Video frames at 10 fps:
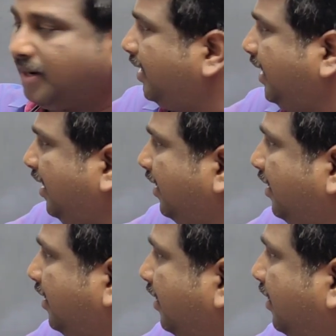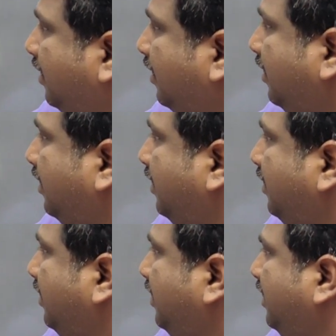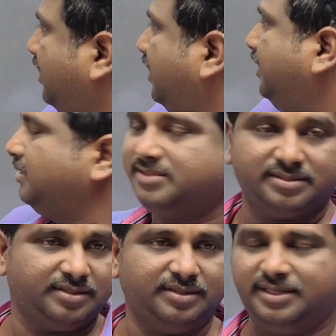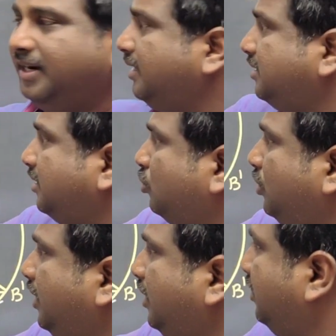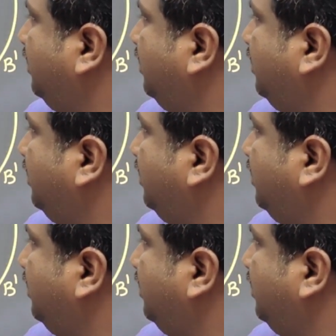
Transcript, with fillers: అట్లాగే ఈ రేడియస్ ఈ రేడియస్ ఎంత ఉంది